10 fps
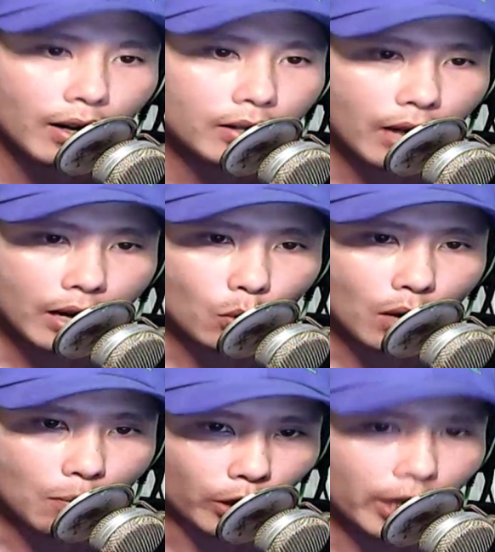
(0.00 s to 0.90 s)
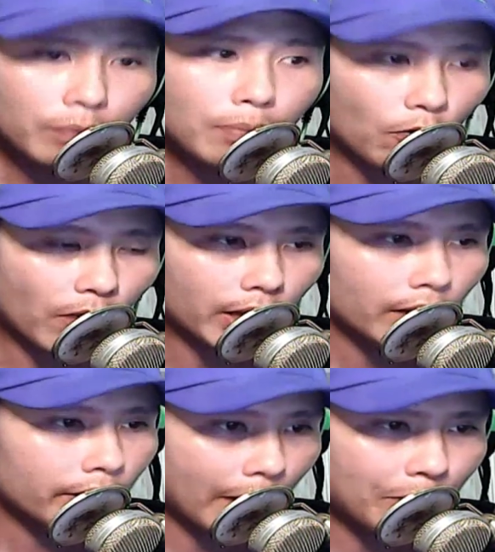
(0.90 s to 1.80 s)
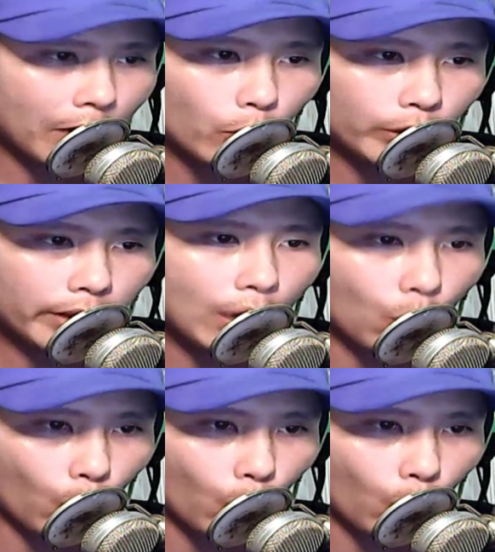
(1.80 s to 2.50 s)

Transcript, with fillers: Đây cũng là một ít bảo vật Đám người phu nhất đạo